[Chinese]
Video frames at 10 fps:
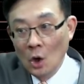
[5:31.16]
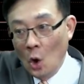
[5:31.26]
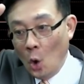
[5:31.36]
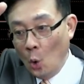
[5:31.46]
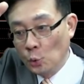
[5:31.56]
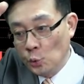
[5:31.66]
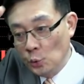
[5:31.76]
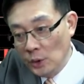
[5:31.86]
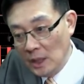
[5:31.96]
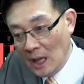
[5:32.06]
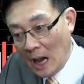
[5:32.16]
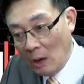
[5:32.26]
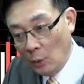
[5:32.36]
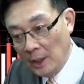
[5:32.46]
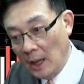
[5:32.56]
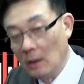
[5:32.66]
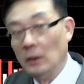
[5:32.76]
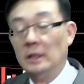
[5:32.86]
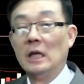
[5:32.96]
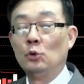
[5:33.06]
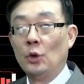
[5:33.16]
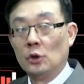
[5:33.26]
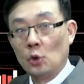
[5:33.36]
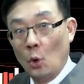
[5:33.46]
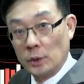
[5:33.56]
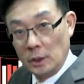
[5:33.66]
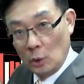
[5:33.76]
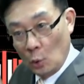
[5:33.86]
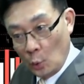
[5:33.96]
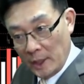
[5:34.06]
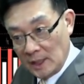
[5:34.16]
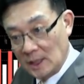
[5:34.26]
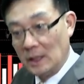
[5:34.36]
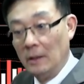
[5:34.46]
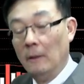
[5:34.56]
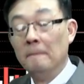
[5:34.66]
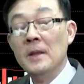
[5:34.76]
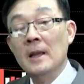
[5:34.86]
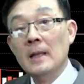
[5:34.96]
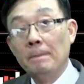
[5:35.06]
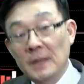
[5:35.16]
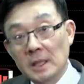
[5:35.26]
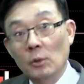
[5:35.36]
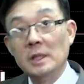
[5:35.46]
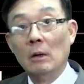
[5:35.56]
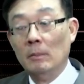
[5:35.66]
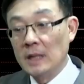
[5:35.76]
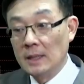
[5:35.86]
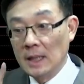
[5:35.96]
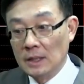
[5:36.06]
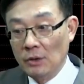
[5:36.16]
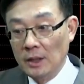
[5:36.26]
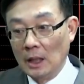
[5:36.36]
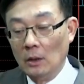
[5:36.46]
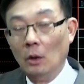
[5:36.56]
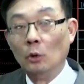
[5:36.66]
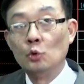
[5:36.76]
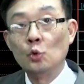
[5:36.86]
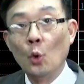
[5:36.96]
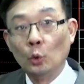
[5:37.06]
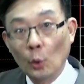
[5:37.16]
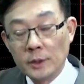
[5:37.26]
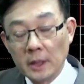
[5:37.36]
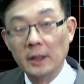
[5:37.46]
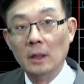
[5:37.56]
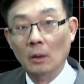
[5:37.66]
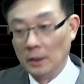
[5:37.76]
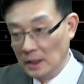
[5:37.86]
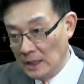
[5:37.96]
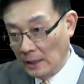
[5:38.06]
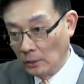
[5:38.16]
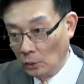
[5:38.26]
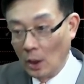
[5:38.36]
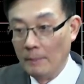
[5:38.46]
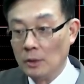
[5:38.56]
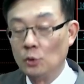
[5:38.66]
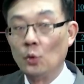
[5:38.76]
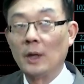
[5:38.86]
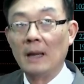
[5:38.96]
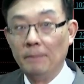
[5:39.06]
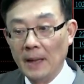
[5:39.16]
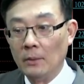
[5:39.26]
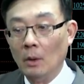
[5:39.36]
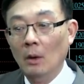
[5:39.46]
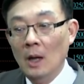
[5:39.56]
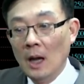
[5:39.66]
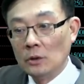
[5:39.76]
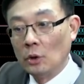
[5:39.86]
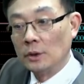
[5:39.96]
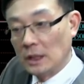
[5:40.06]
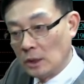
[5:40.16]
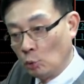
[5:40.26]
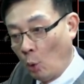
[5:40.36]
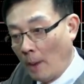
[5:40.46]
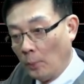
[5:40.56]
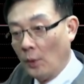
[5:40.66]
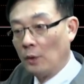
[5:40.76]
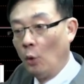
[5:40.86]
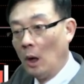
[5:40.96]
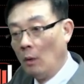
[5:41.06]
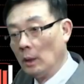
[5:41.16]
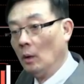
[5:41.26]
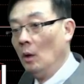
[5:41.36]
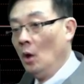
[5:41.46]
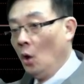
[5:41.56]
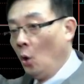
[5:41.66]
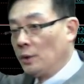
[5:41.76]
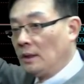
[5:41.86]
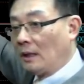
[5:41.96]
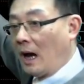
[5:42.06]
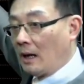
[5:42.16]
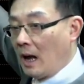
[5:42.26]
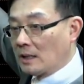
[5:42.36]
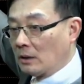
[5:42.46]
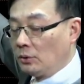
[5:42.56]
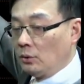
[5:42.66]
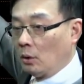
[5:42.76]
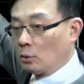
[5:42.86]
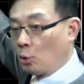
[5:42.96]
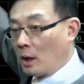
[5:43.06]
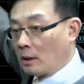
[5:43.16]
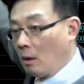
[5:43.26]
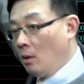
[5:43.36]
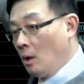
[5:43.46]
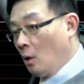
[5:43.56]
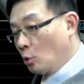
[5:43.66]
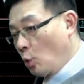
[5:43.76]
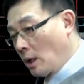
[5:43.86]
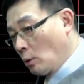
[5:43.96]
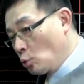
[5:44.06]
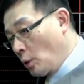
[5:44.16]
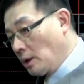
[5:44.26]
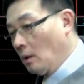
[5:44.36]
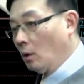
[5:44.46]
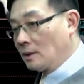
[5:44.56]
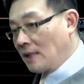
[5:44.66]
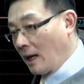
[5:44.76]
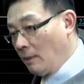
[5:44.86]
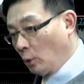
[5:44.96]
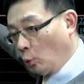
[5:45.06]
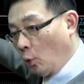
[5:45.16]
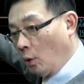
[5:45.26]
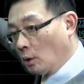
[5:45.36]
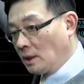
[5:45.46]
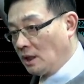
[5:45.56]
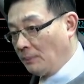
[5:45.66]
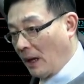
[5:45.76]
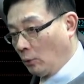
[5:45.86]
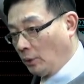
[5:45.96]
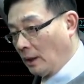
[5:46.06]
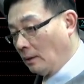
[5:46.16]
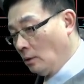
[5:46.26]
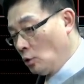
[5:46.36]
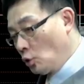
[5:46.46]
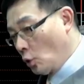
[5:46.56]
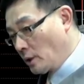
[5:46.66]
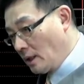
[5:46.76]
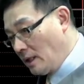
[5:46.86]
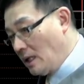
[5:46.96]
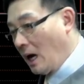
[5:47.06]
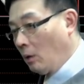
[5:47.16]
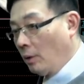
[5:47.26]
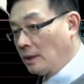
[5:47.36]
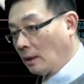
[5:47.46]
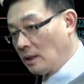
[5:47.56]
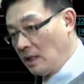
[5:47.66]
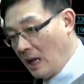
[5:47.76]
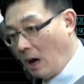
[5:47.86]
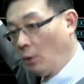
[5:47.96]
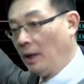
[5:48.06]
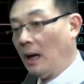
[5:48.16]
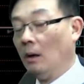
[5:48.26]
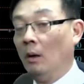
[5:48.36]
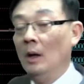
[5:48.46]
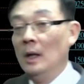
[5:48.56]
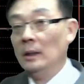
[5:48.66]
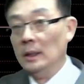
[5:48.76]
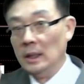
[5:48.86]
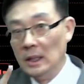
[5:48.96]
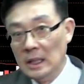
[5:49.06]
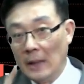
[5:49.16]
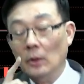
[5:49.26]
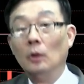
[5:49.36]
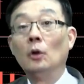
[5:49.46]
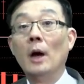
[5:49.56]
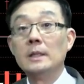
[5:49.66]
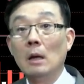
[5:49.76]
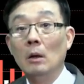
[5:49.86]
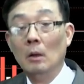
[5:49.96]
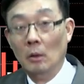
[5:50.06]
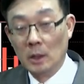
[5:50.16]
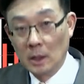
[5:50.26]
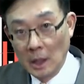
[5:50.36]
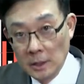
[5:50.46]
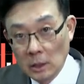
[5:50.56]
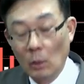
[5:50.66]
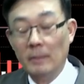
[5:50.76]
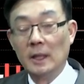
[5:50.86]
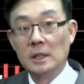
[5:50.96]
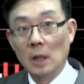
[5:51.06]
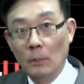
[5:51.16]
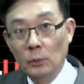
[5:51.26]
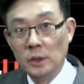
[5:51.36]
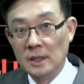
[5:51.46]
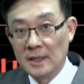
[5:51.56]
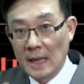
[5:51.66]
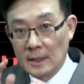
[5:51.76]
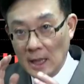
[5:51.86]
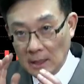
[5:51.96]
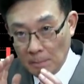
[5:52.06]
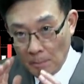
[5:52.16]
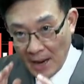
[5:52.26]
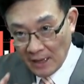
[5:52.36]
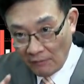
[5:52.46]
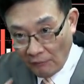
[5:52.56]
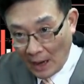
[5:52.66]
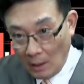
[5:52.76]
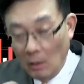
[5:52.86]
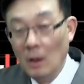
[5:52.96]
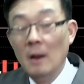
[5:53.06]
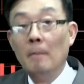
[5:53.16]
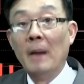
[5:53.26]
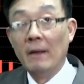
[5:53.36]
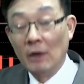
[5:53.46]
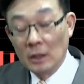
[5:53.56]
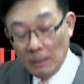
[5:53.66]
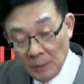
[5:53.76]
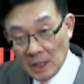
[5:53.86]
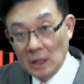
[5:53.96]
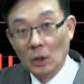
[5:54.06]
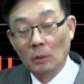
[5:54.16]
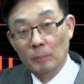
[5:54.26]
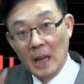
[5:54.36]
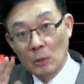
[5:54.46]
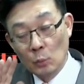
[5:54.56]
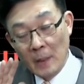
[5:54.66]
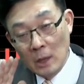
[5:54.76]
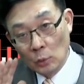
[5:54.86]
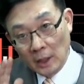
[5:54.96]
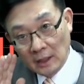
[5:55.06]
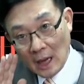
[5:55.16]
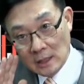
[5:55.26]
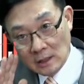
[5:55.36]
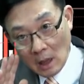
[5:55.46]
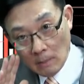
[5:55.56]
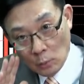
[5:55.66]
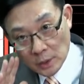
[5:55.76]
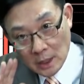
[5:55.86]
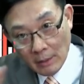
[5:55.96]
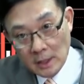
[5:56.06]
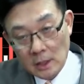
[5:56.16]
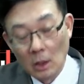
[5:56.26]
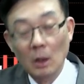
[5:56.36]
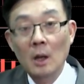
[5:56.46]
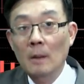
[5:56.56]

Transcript: 后续压回来哈，你再做个重新的回切哈。那毕竟我想，我们在这个阶段点哈，做多策略哈，依然都还没有做改变哈。所以讲这些大盘来跨盘哈，后续它拉上去哈，创高，创高做一个哈，涨那么多哈，七百多点修正压回，我想压回来哈，你依然哈，都还是要我跟着我们的脚步去站在一个买方哈，买方，因为毕竟哈，美股美股的态势到目前为止哈。